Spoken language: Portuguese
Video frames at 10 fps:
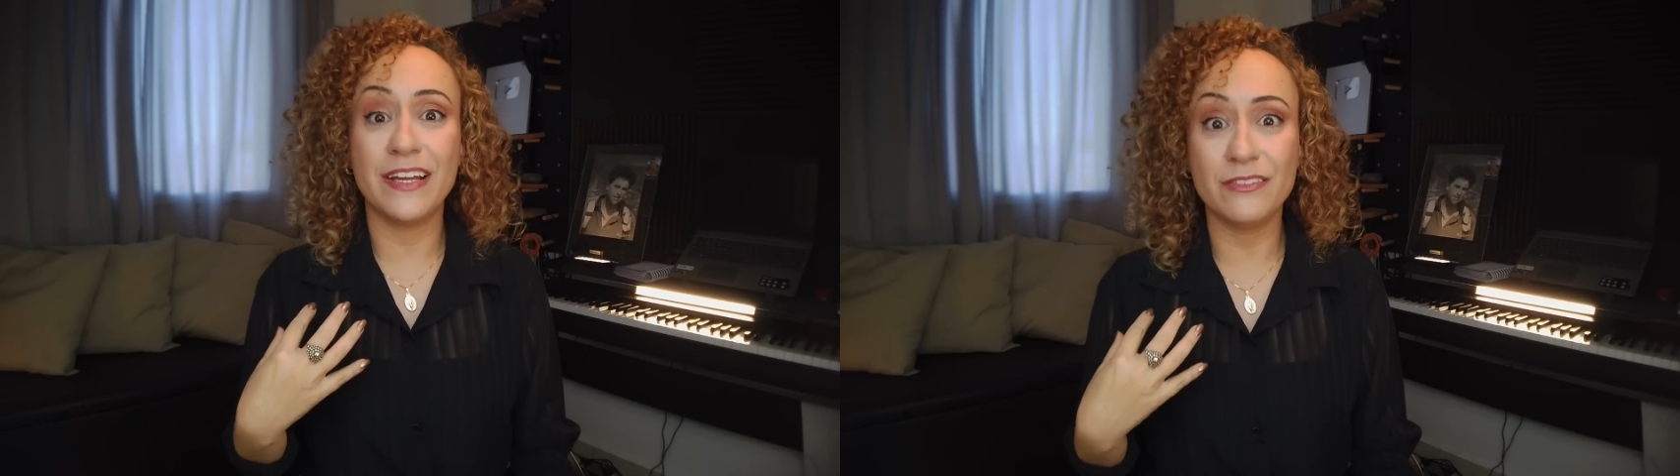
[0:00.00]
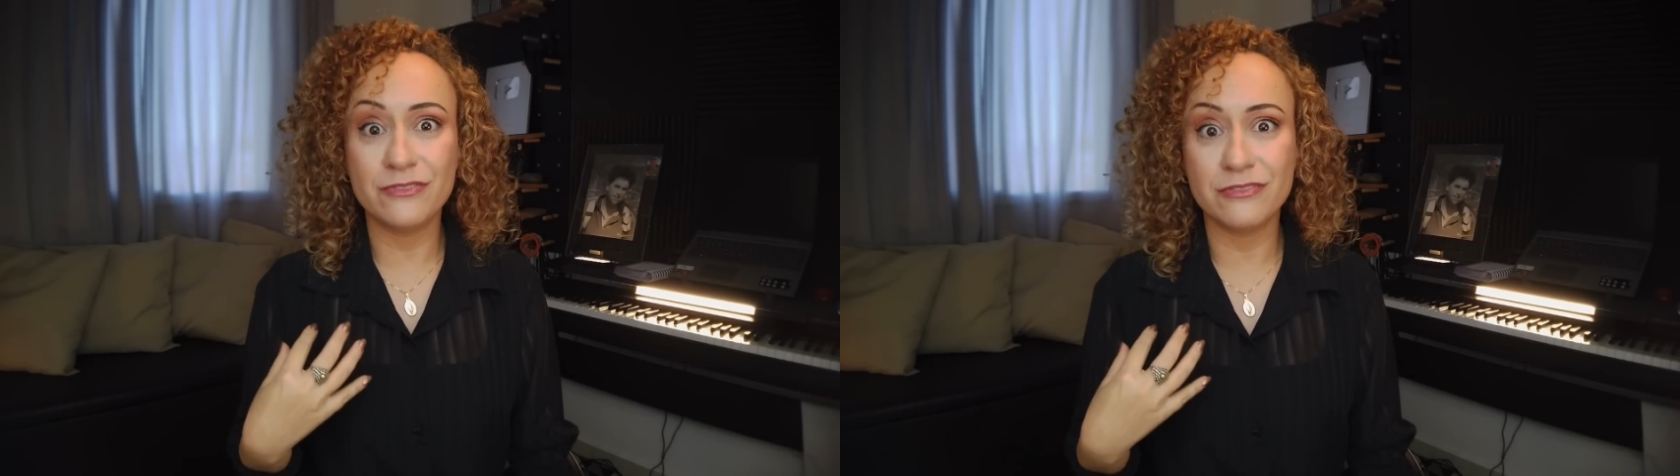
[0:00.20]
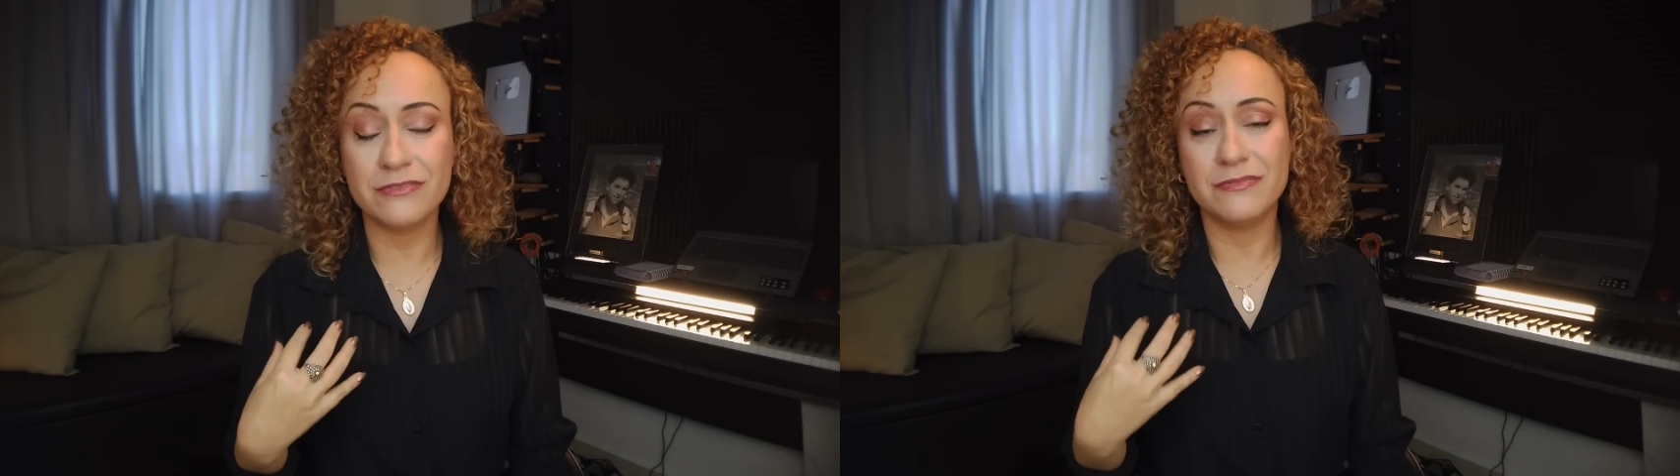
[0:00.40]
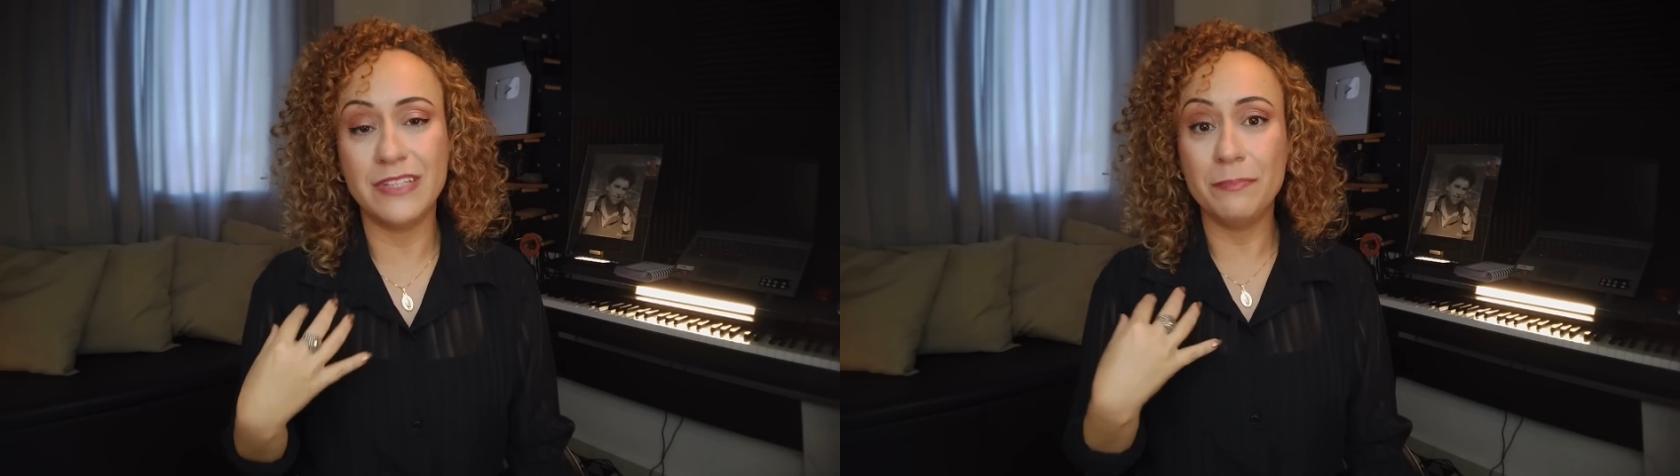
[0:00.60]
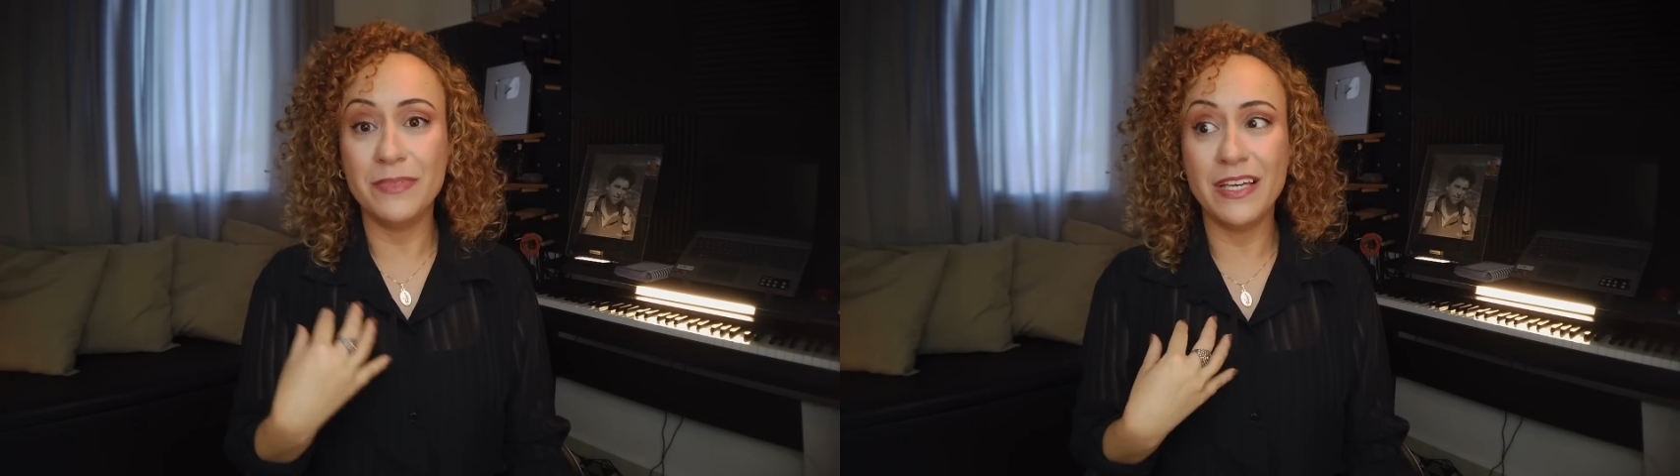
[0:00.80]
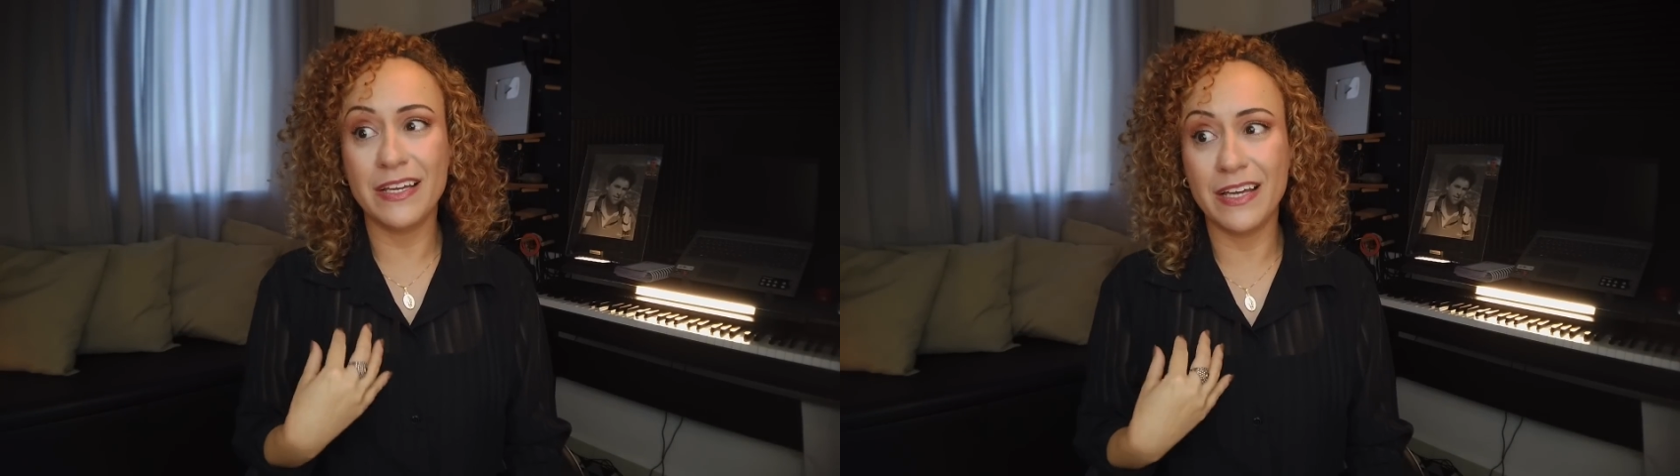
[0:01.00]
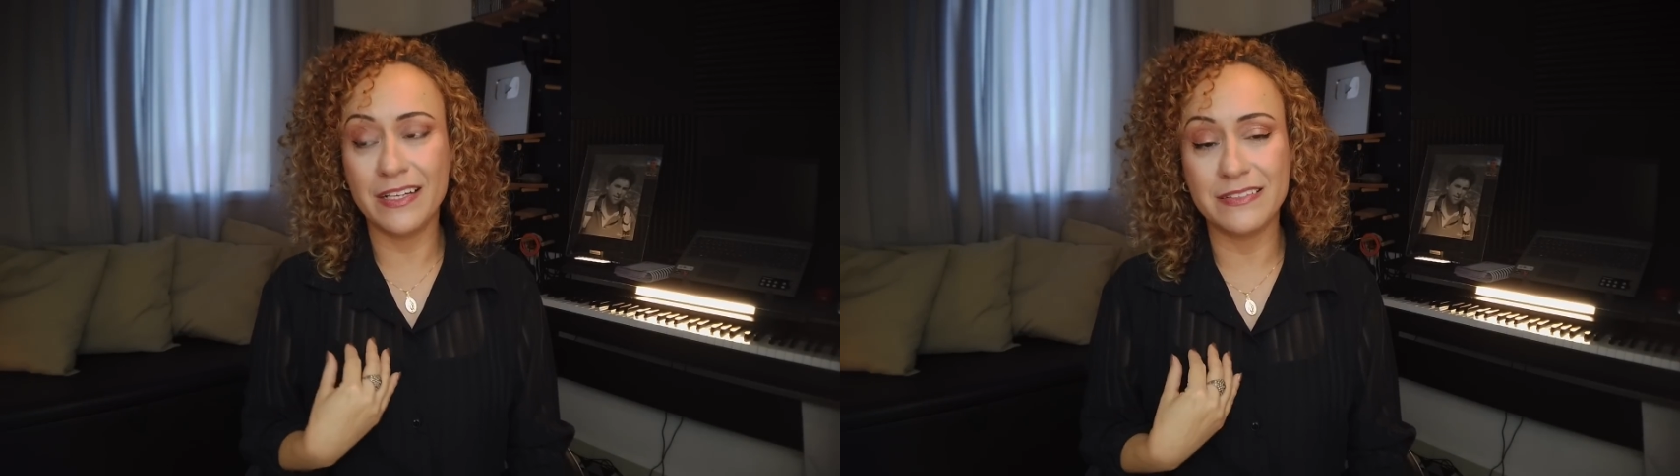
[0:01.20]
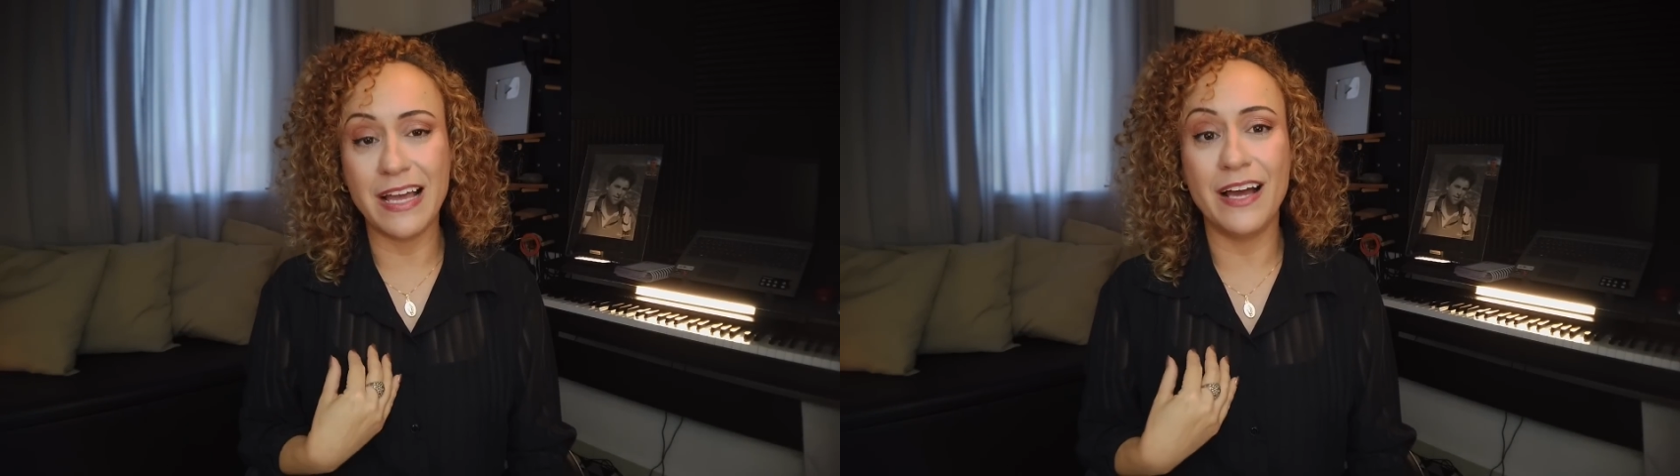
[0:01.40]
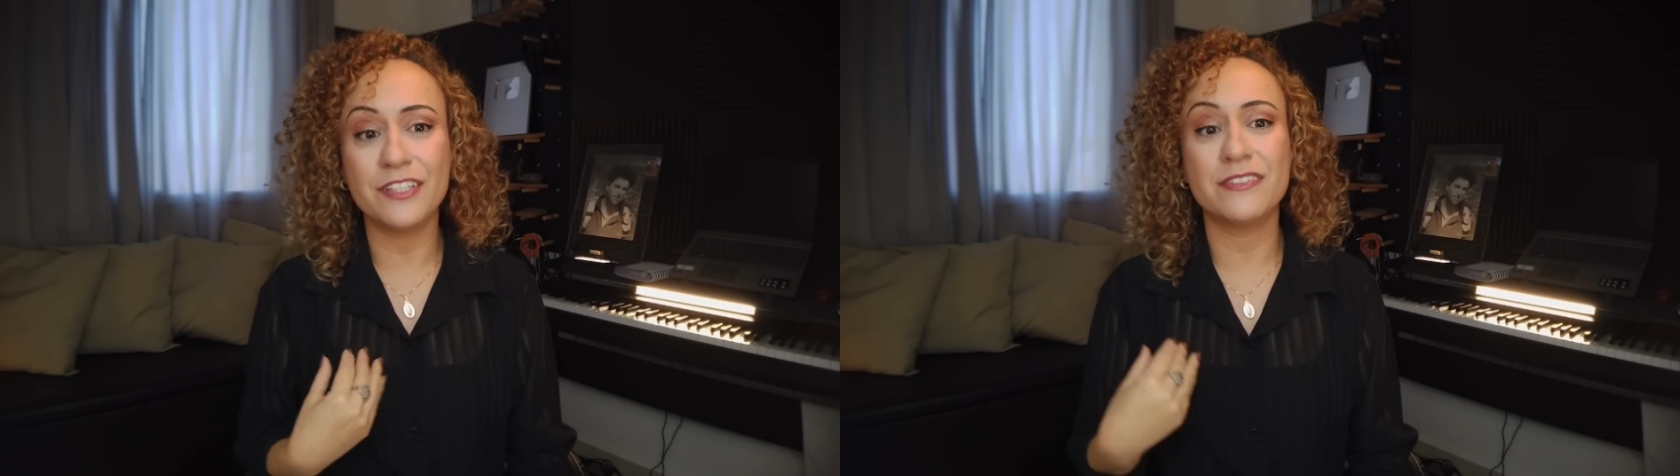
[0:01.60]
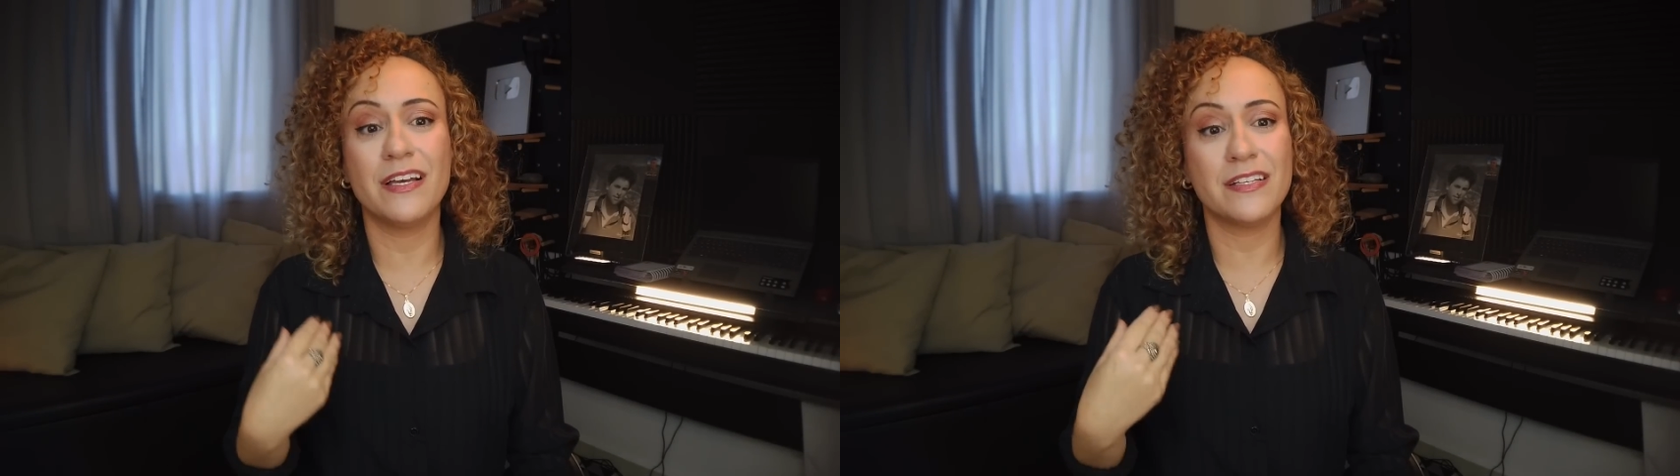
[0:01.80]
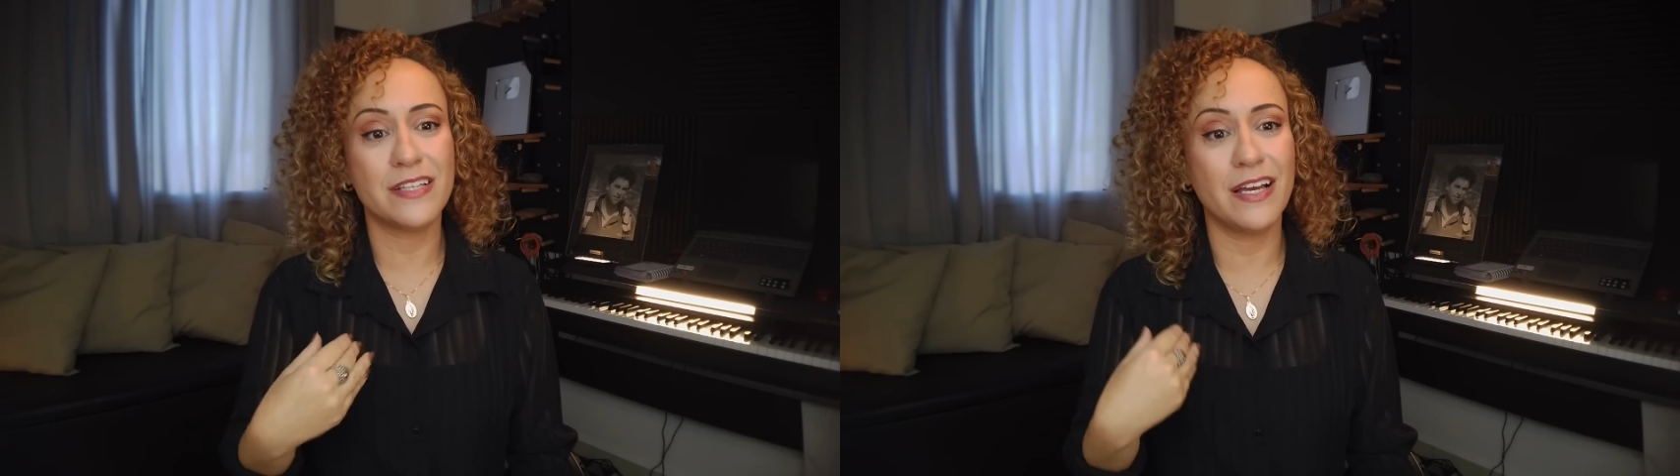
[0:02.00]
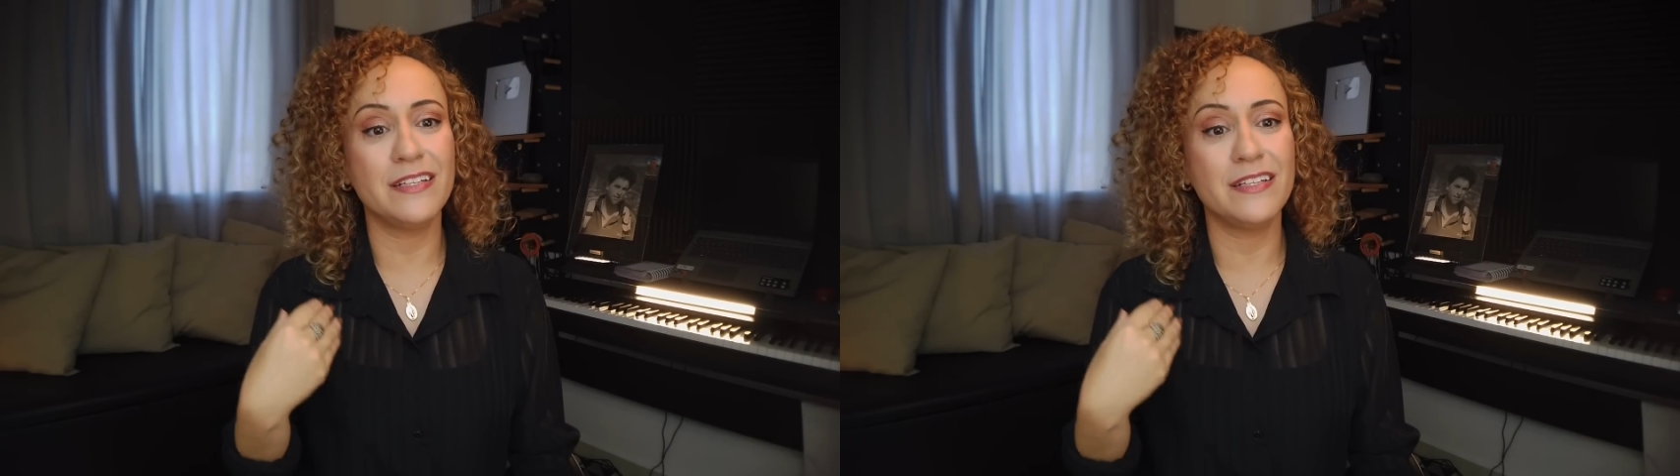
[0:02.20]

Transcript: dentro da minha realidade, das